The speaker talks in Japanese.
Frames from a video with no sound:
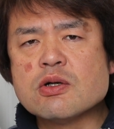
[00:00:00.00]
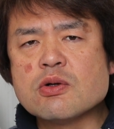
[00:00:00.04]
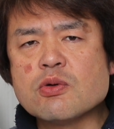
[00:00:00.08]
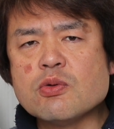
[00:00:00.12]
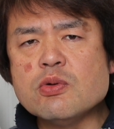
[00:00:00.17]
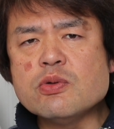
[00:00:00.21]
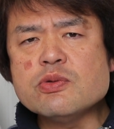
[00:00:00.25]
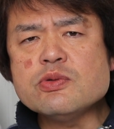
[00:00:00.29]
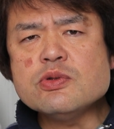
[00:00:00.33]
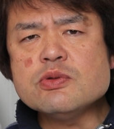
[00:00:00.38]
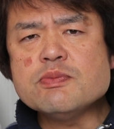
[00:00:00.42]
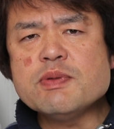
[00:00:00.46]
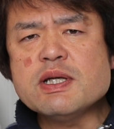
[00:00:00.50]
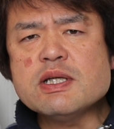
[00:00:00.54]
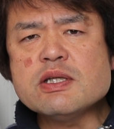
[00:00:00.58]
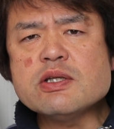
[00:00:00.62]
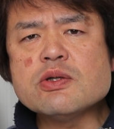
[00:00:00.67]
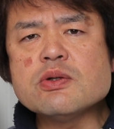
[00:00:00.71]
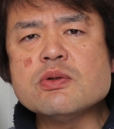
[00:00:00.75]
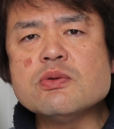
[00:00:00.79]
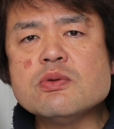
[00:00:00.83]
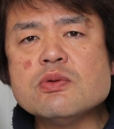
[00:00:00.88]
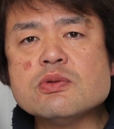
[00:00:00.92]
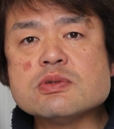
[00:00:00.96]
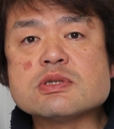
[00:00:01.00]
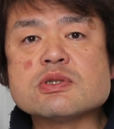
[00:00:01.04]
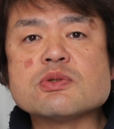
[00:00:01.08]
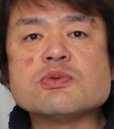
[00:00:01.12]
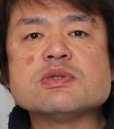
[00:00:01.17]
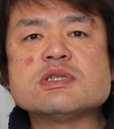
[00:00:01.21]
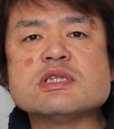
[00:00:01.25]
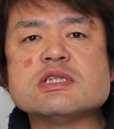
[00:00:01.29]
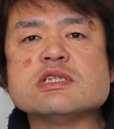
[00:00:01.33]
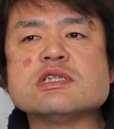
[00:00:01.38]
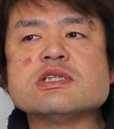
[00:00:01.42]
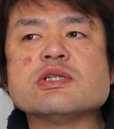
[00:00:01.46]
こういう勉強を少
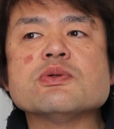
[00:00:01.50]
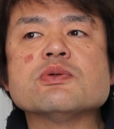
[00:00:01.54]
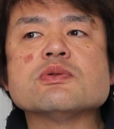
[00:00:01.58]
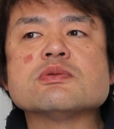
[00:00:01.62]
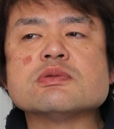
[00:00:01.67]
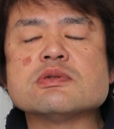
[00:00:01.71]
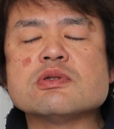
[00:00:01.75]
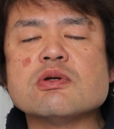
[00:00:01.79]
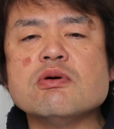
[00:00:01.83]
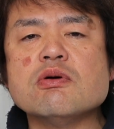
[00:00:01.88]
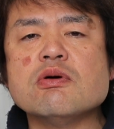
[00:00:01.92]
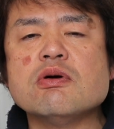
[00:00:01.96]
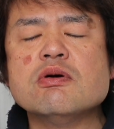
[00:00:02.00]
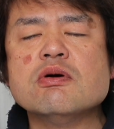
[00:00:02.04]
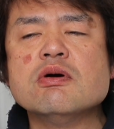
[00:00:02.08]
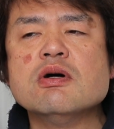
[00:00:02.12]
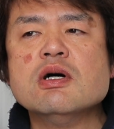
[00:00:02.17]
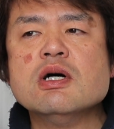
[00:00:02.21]
ししておくと、